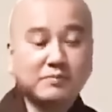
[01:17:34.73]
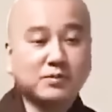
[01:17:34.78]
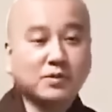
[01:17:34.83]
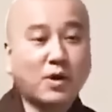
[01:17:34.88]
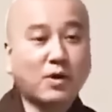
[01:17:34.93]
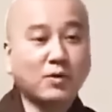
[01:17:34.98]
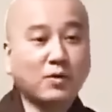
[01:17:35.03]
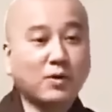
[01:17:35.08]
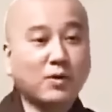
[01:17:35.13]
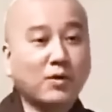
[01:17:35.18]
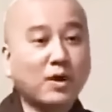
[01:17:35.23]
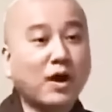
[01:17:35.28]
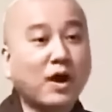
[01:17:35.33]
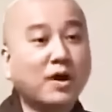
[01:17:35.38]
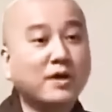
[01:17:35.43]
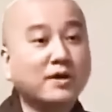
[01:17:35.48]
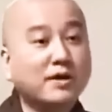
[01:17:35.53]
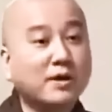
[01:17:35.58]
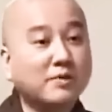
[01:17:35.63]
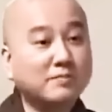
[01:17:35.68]
trời ơi
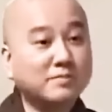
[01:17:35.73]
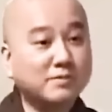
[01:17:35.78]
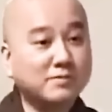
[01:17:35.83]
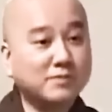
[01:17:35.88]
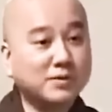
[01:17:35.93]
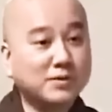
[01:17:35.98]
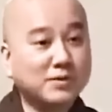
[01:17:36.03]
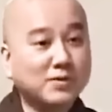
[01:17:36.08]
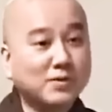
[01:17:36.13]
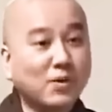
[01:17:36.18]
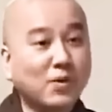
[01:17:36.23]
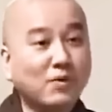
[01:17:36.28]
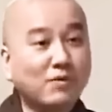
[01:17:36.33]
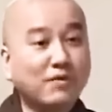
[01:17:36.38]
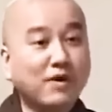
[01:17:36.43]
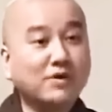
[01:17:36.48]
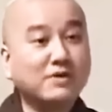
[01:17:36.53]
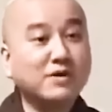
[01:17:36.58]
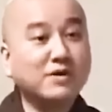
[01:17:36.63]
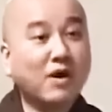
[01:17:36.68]
hên không, đi chùa
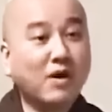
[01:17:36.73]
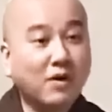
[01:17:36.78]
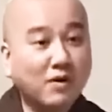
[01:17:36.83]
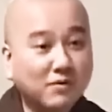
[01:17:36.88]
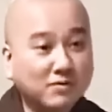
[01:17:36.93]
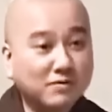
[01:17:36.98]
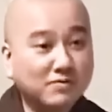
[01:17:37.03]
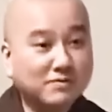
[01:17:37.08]
Phật độ.